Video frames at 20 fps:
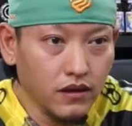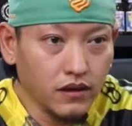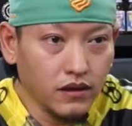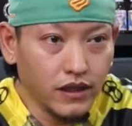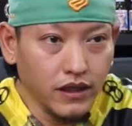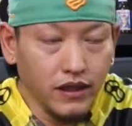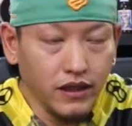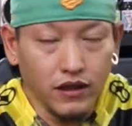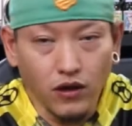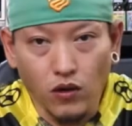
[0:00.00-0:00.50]

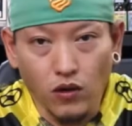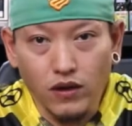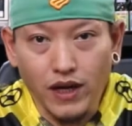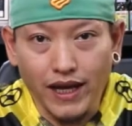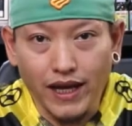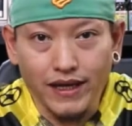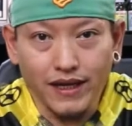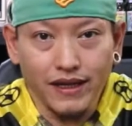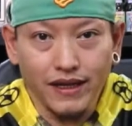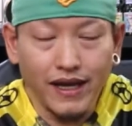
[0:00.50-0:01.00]
คือหลงไหล
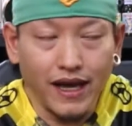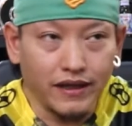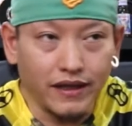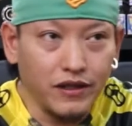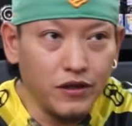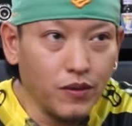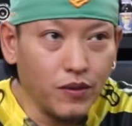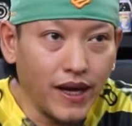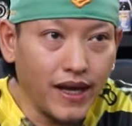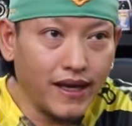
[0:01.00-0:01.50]
ขนาด
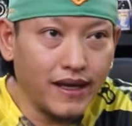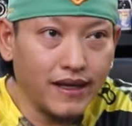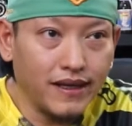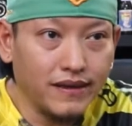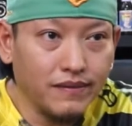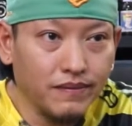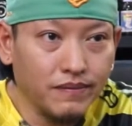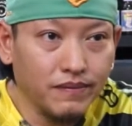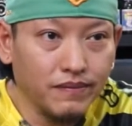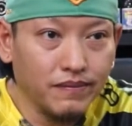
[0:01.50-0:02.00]
ที่ว่า
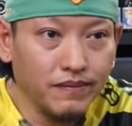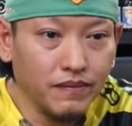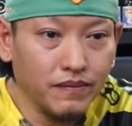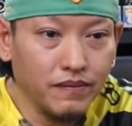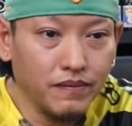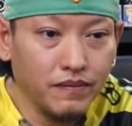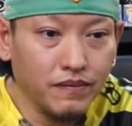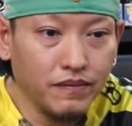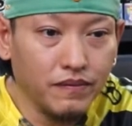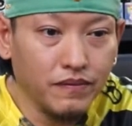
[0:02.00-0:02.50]

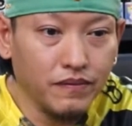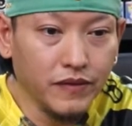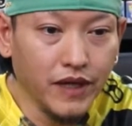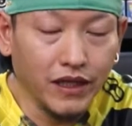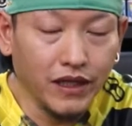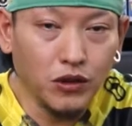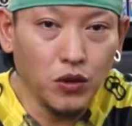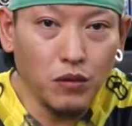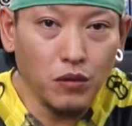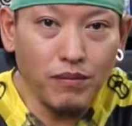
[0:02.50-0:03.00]
เงิ
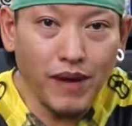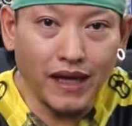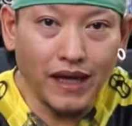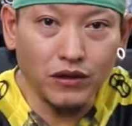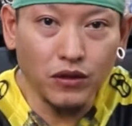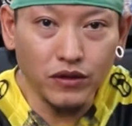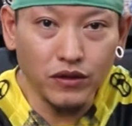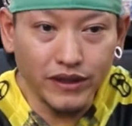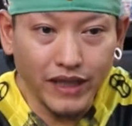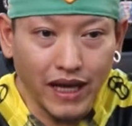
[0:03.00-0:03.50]
นทุกบาท
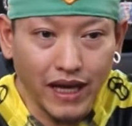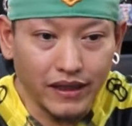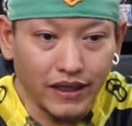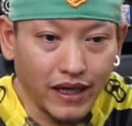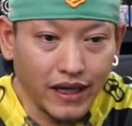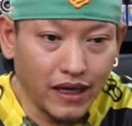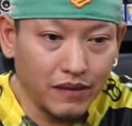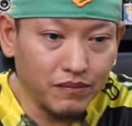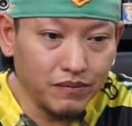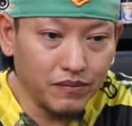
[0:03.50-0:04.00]
ทุกสตางค์
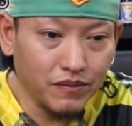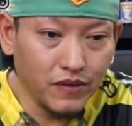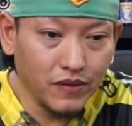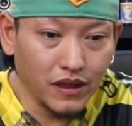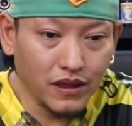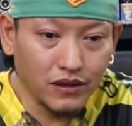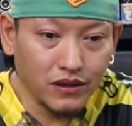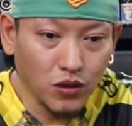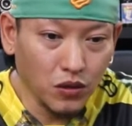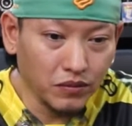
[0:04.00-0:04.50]
นะครับ
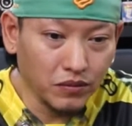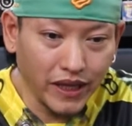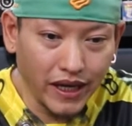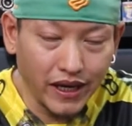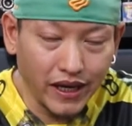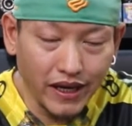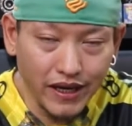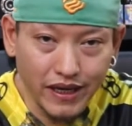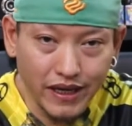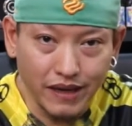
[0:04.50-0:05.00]
ทุ่มเท
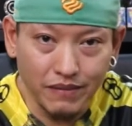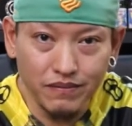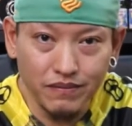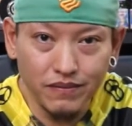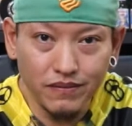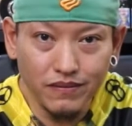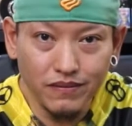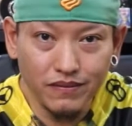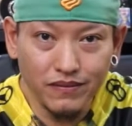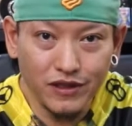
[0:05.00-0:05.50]
ให้กับ
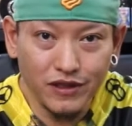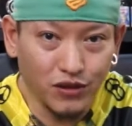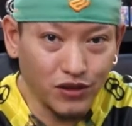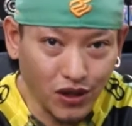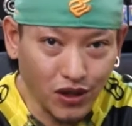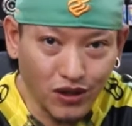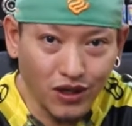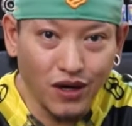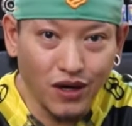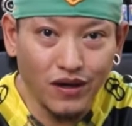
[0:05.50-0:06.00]
เจ้าส
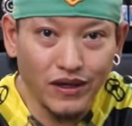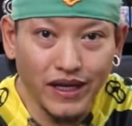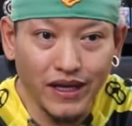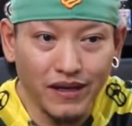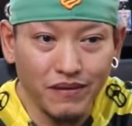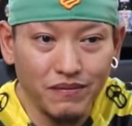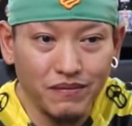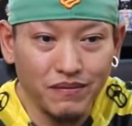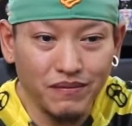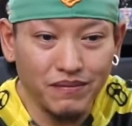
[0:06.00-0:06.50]
องล้อเนี่ย
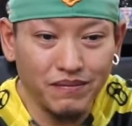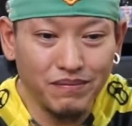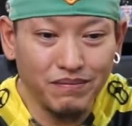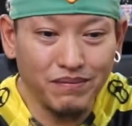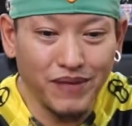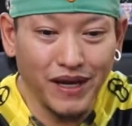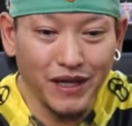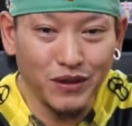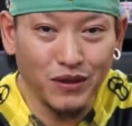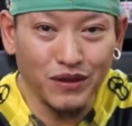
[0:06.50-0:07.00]

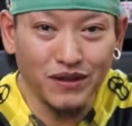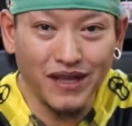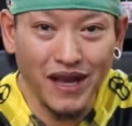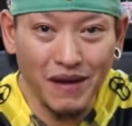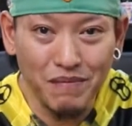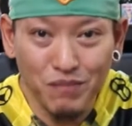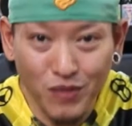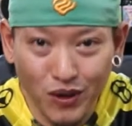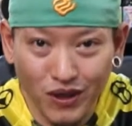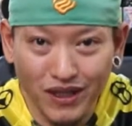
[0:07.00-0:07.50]
ไปจนแท
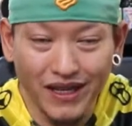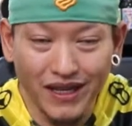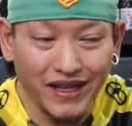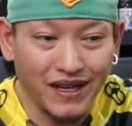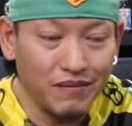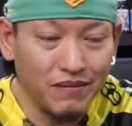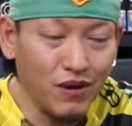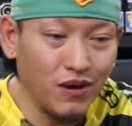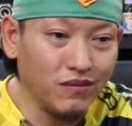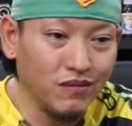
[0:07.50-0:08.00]
บหมดเลยค
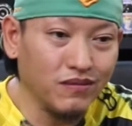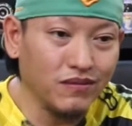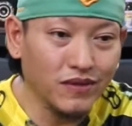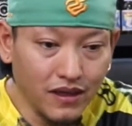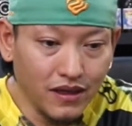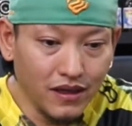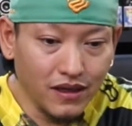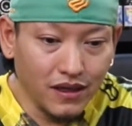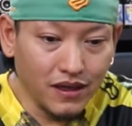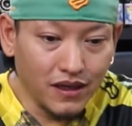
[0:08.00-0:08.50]
รับผม
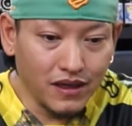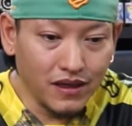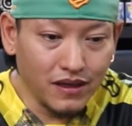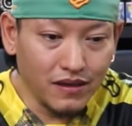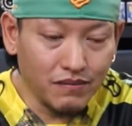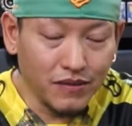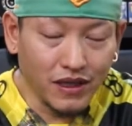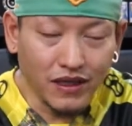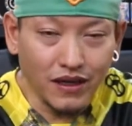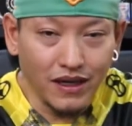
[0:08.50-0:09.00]

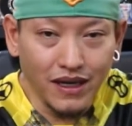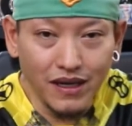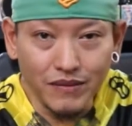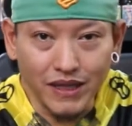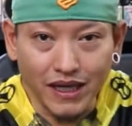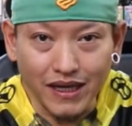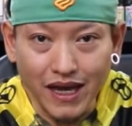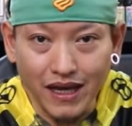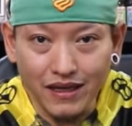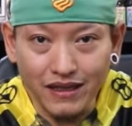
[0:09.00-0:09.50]
มันก็เริ่ม
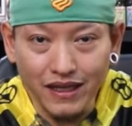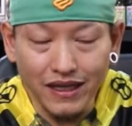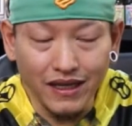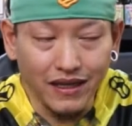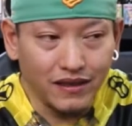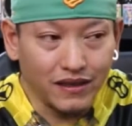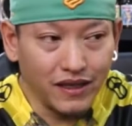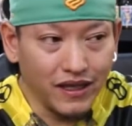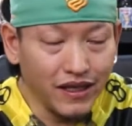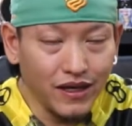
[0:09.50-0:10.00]
จากการขี่
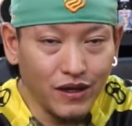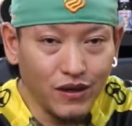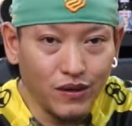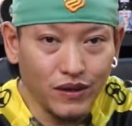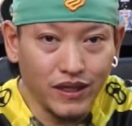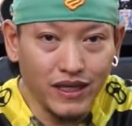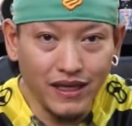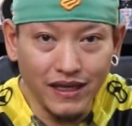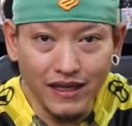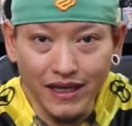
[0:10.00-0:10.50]
เที่ยว
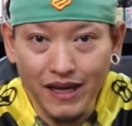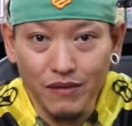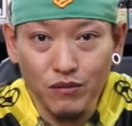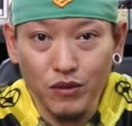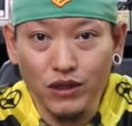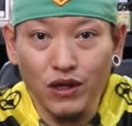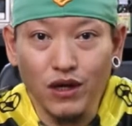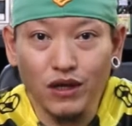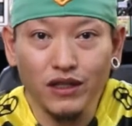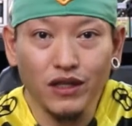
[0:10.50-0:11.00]
ขี่เล่นบ
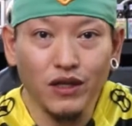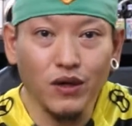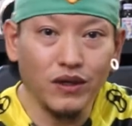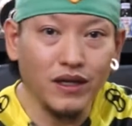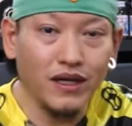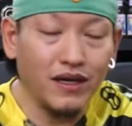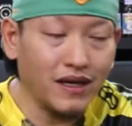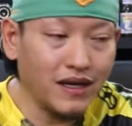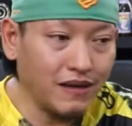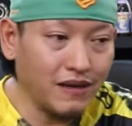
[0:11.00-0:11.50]
นท้องถนน
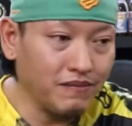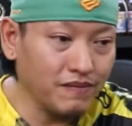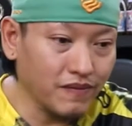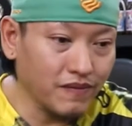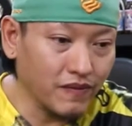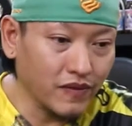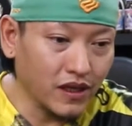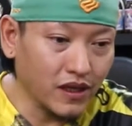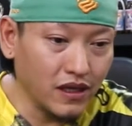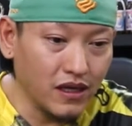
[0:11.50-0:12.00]
เนี่ยแหละครับ
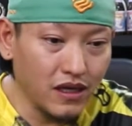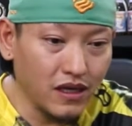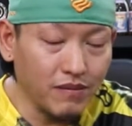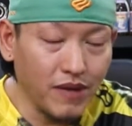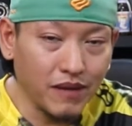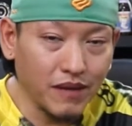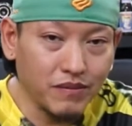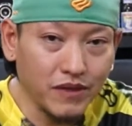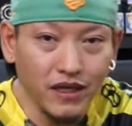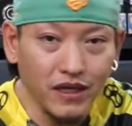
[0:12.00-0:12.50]
ขี่แบ
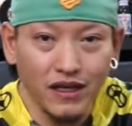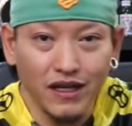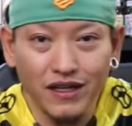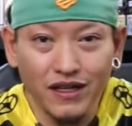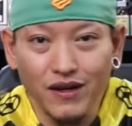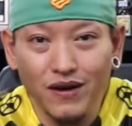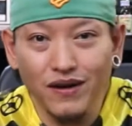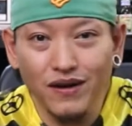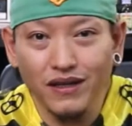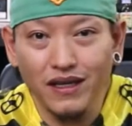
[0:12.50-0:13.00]
บคึกข
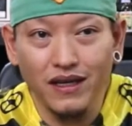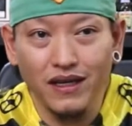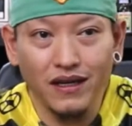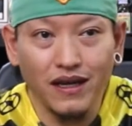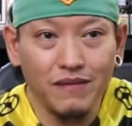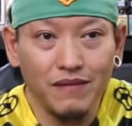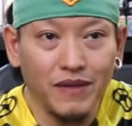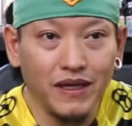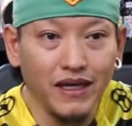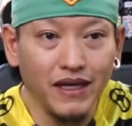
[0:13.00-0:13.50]
นองขี่อะ
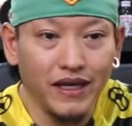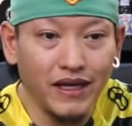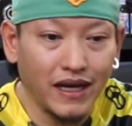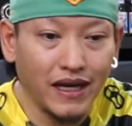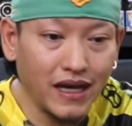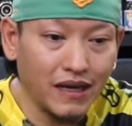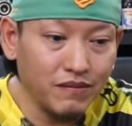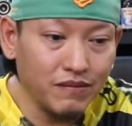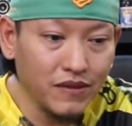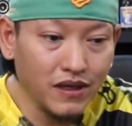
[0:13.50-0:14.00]
ไรไปเรื่อยนะ
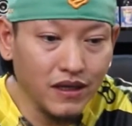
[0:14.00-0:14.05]
ครับ